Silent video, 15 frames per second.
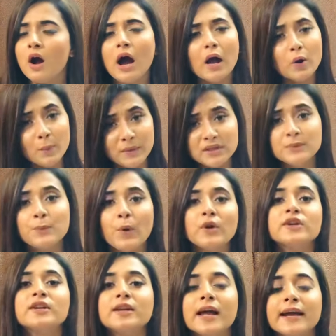আরও বেশি
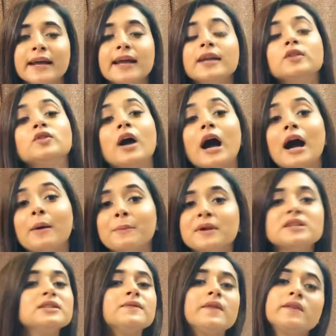পয়েন্ট লাগে কিন্তু
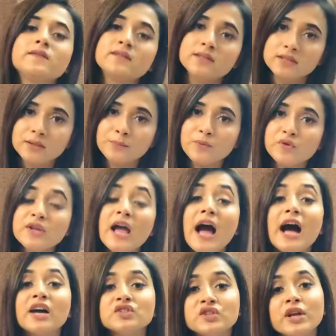আমরা যে ভার্সিটিতে পড়ি
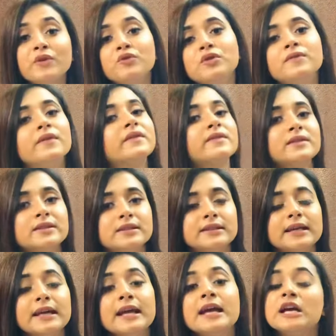আশা ইউনিভার্সিটিতে